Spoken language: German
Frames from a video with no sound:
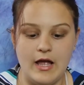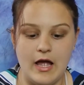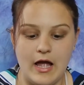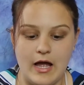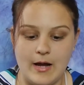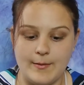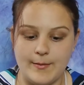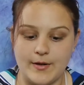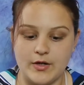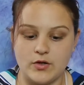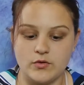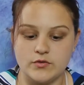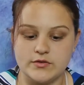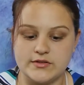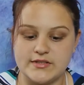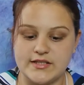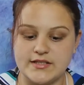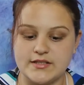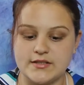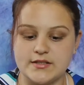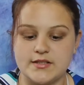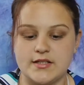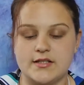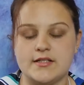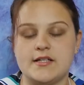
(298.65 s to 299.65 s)
Aber
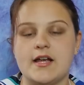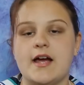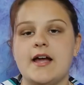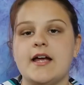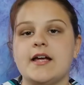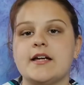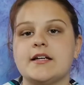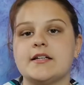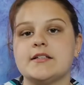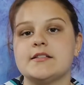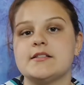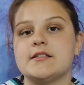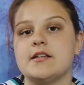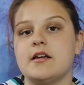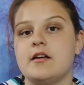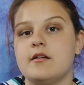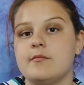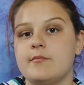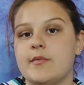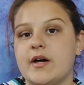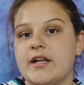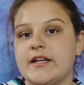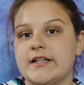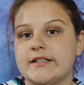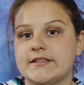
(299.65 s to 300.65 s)
grundsätzlich der Teig ist ja
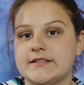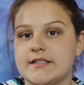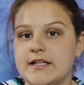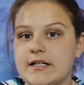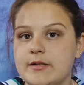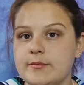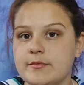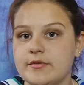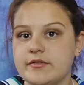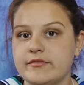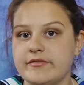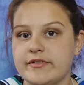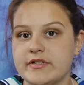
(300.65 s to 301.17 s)
immer derselbe.